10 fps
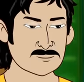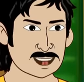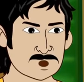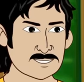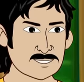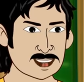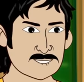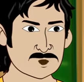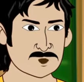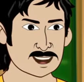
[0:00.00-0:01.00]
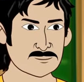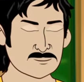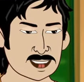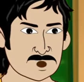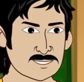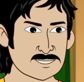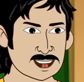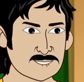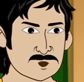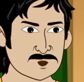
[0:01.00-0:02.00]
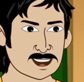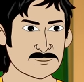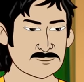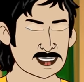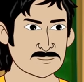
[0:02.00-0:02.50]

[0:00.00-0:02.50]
আমি থাকতে আপনার কোনো ক্ষতি হবে না